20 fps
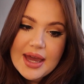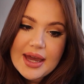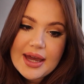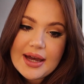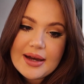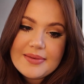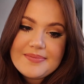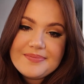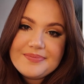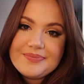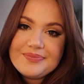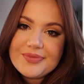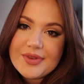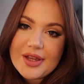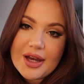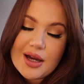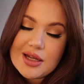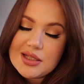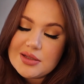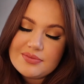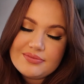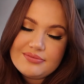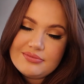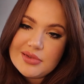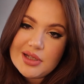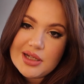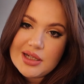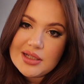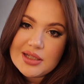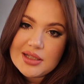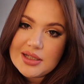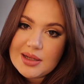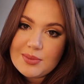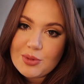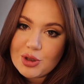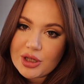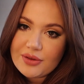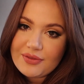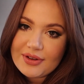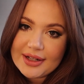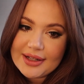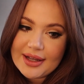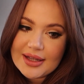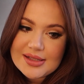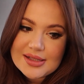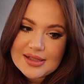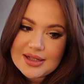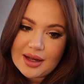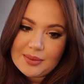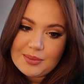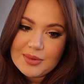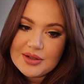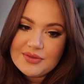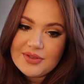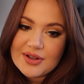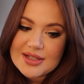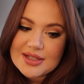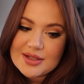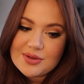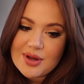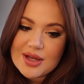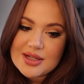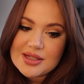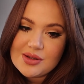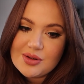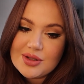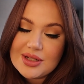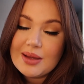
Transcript: Ähm, ja, ich, ich nehme euch einfach den ganzen Tag mit, was ich so esse.